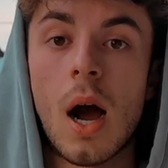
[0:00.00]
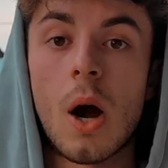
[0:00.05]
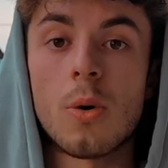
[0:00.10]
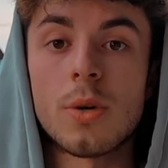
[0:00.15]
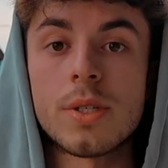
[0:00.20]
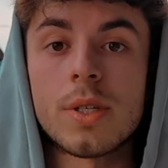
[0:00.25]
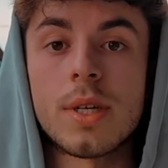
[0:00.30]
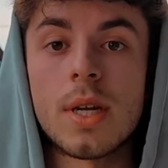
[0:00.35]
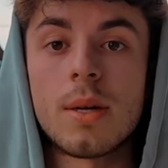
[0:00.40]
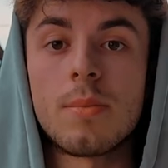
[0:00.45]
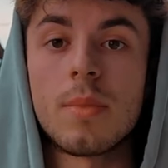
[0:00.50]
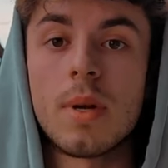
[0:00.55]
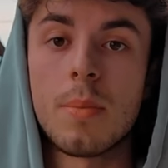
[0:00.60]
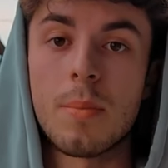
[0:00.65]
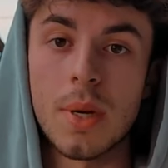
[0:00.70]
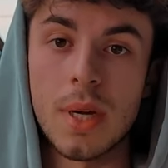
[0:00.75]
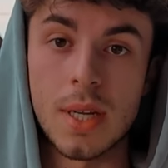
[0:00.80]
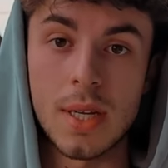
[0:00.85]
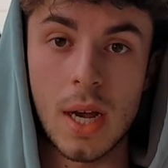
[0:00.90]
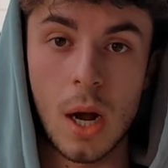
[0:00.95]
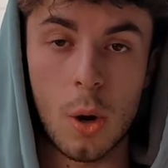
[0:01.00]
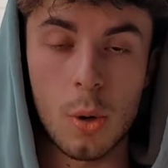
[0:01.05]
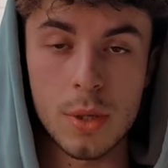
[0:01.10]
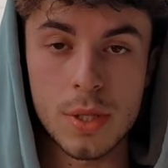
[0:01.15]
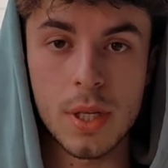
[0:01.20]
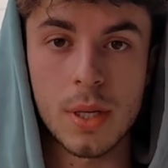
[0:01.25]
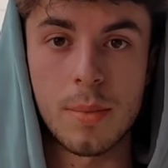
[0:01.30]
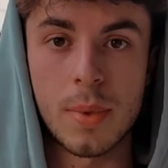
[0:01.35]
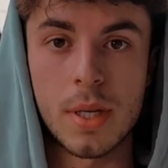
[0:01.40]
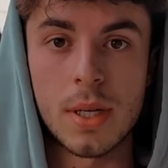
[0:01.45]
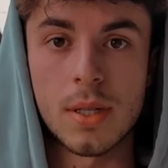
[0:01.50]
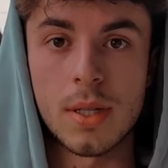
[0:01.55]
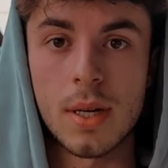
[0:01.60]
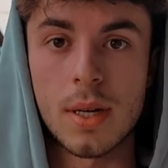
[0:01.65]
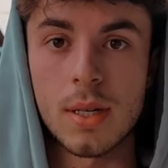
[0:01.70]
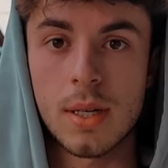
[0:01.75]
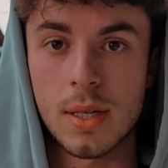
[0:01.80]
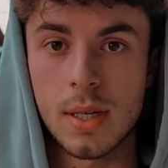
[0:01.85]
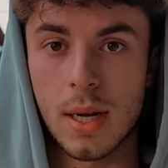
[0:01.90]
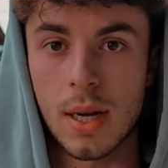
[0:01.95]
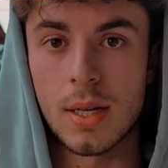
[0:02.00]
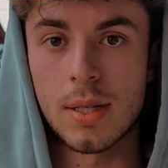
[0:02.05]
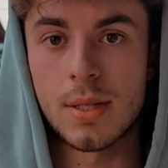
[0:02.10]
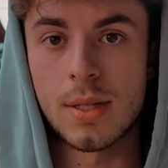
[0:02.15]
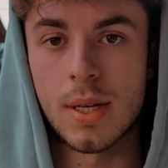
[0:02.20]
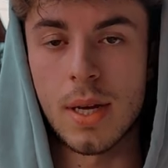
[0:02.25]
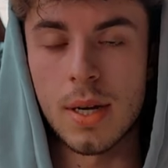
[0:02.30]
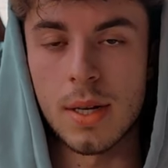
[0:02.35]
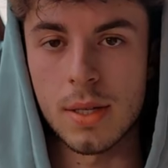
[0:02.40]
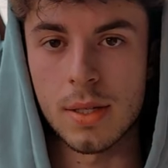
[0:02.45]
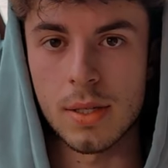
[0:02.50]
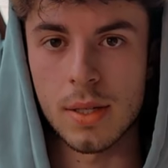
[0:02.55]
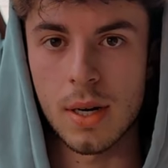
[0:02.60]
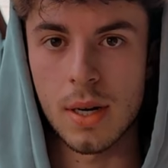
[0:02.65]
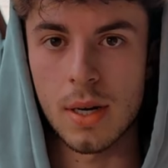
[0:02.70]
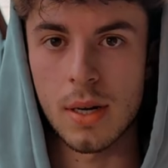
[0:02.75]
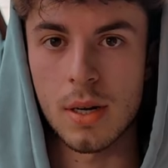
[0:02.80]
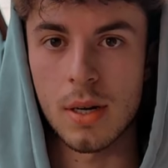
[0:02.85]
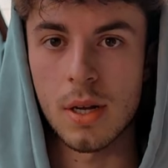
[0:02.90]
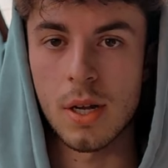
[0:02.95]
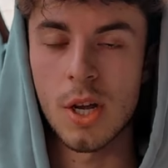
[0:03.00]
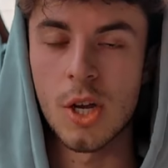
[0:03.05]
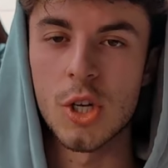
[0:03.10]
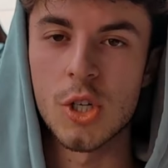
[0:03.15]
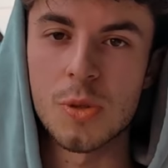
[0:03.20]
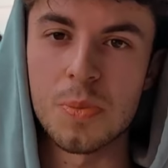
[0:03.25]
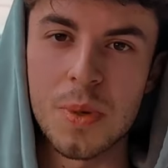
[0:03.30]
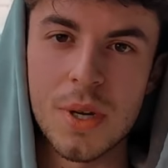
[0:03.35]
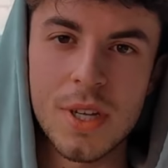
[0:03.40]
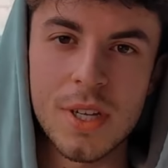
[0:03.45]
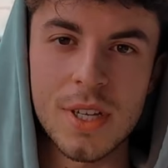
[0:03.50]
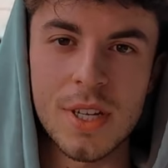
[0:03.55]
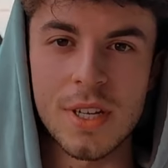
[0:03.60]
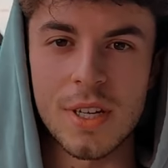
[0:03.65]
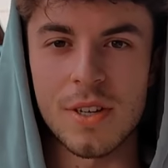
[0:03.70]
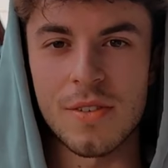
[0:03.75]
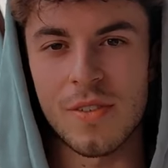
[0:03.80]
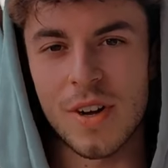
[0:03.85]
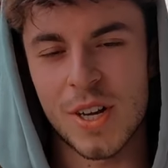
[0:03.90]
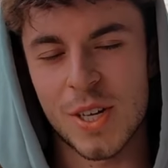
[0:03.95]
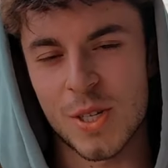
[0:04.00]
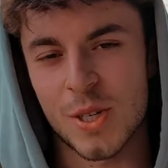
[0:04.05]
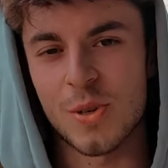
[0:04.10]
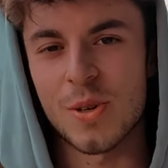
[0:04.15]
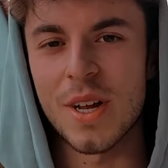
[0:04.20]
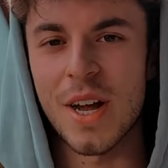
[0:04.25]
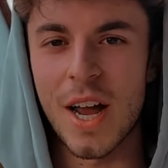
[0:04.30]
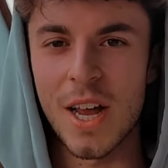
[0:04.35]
Außerdem bin ich ausgebildeter Calisthenics Trainer. Sprich, ich weiß schon